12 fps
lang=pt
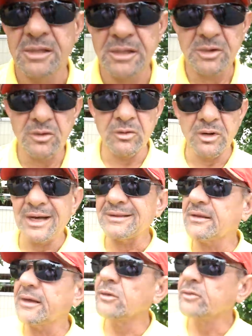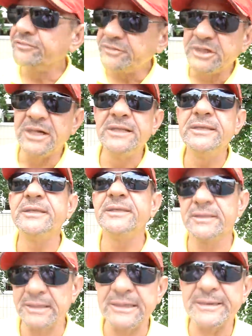Eu até ouvi
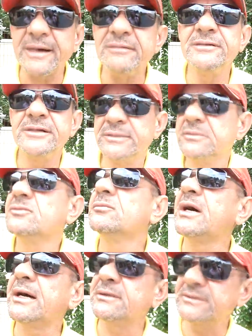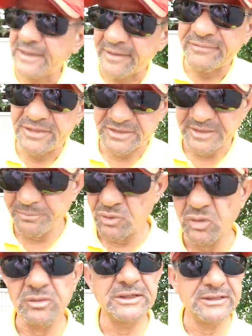ali, é, Davi, uma entrevista há
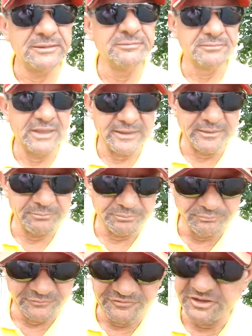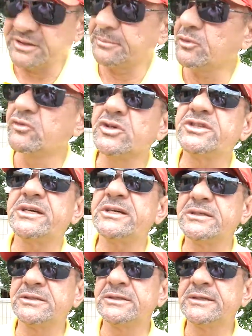pouco ali, é, feita por
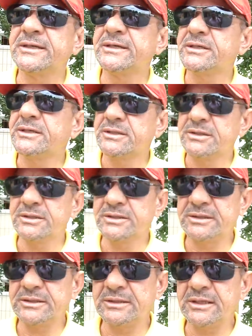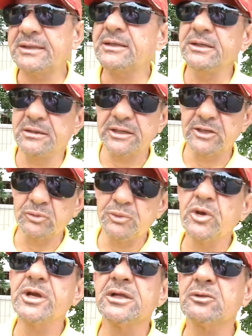vocês, e até entendo o
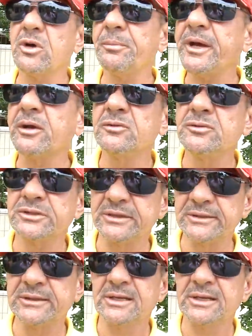porquê da tua pergunta.